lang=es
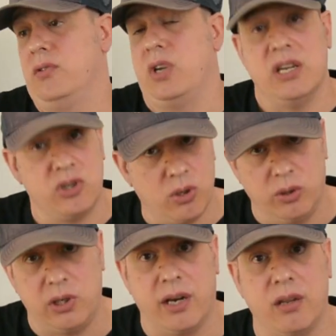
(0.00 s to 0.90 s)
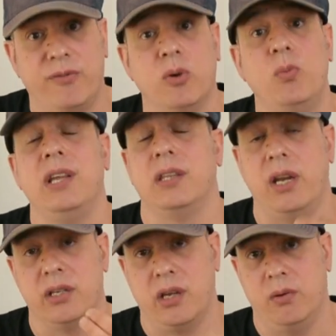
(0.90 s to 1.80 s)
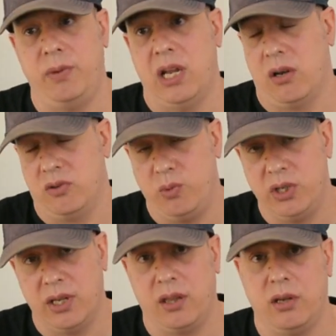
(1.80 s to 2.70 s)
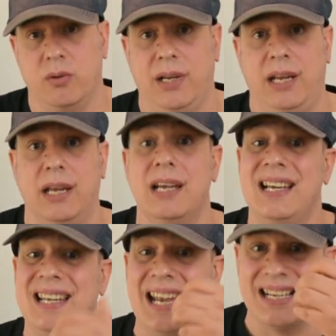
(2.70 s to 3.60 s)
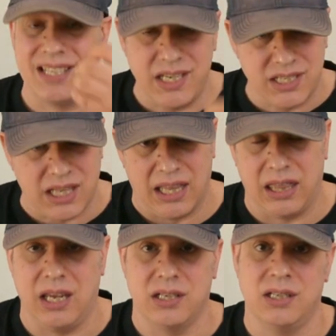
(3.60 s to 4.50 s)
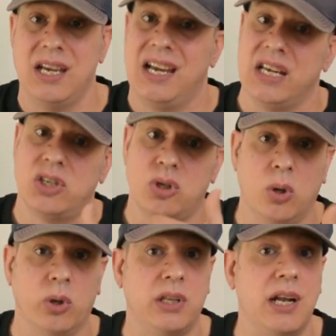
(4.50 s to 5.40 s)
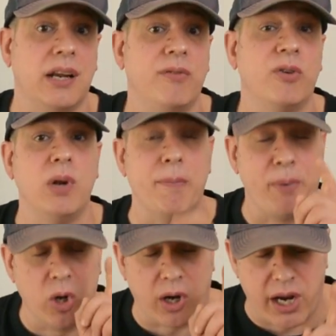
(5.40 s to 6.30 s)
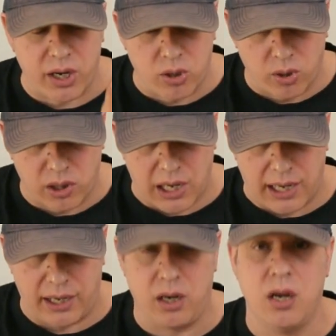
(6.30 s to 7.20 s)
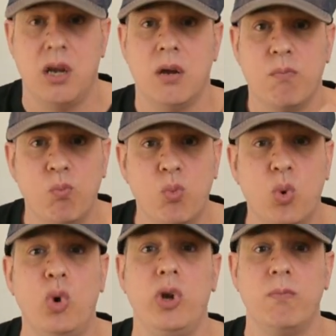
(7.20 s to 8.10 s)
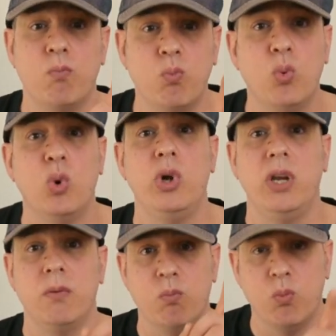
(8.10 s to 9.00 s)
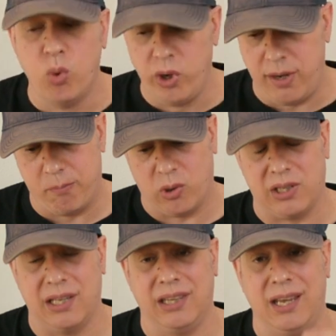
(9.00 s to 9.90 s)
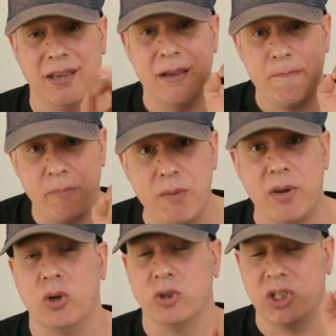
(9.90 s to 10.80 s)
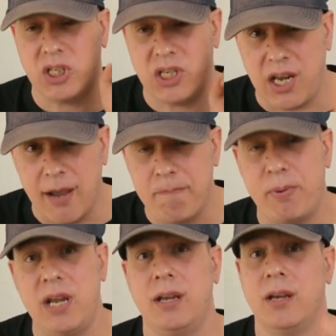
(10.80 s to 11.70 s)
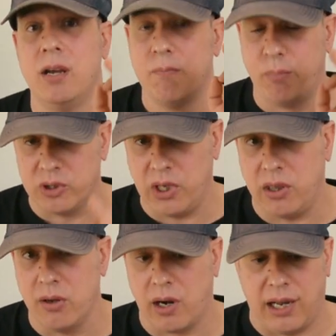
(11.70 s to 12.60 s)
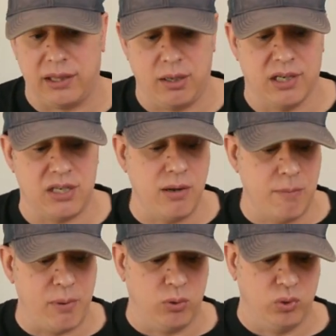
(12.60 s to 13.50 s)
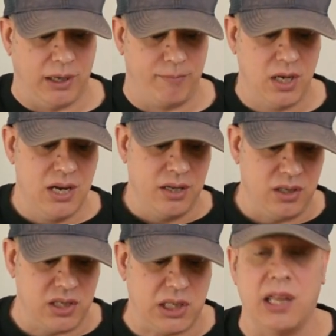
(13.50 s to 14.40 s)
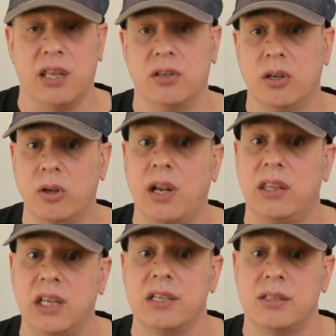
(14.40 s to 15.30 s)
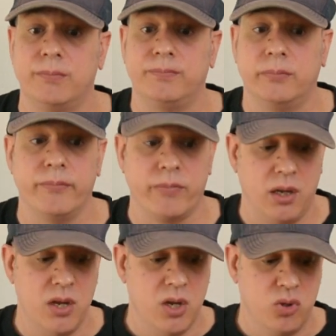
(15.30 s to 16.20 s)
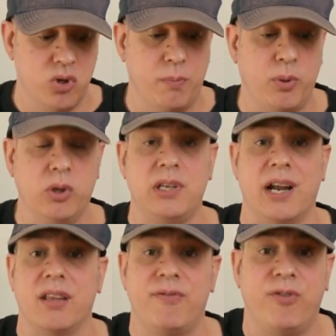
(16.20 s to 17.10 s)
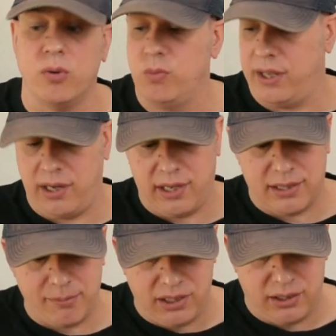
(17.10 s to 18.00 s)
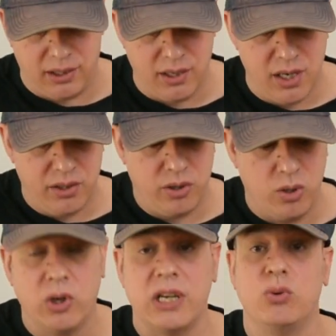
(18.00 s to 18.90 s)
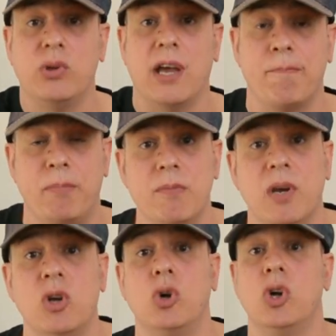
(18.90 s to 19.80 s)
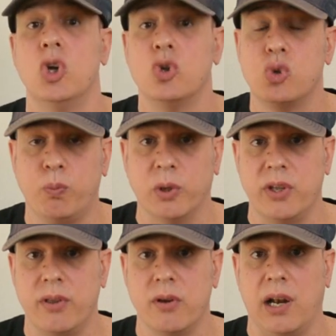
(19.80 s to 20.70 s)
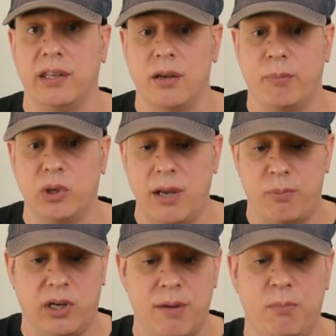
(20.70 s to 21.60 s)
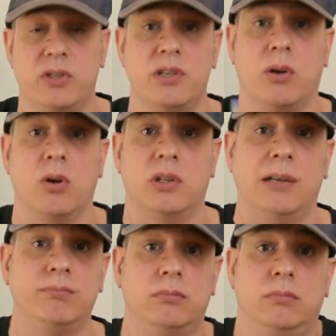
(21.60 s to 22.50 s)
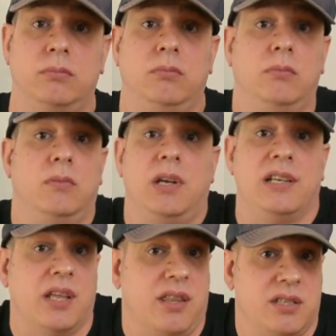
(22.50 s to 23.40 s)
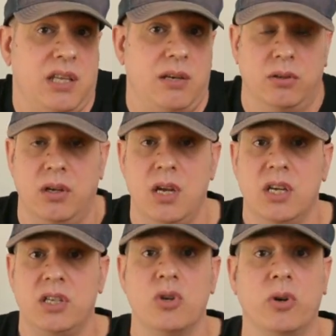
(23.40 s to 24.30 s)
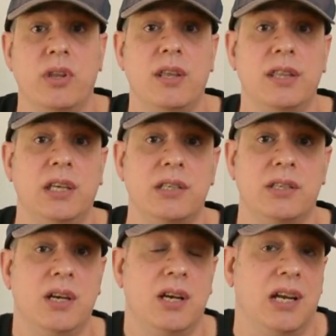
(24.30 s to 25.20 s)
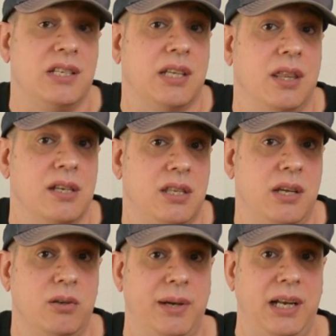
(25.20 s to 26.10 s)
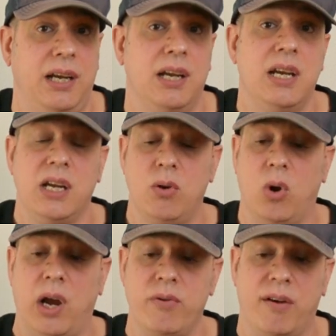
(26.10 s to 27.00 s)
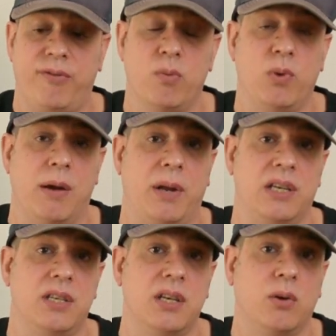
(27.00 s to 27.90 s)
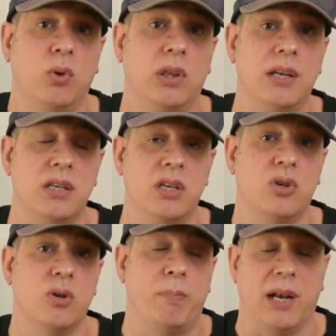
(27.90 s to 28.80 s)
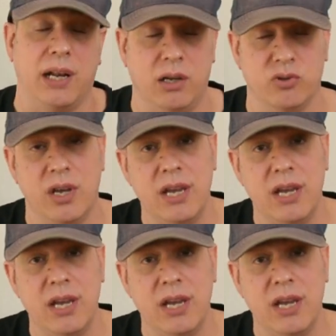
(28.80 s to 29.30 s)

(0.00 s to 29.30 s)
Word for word: Es solo tirar de fórmula y tenéis que dominarlos, muy sencillo, ¿vale? Las distancias, es solo tirar de fórmula, pero recordar, muy, muy, muy importante. Primero, siempre posición relativa. Si a mí me pregunta distancia entre dos rectas, ¿eh? Yo no puedo tirar de fórmula directamente. Tengo que estudiar primero su posición relativa. ¿Por qué? Por ejemplo, si se cortan, la distancia es cero. Si son coincidentes, la distancia es cero, ¿vale? Y luego hay una fórmula para si se cruzan y si son paralelos.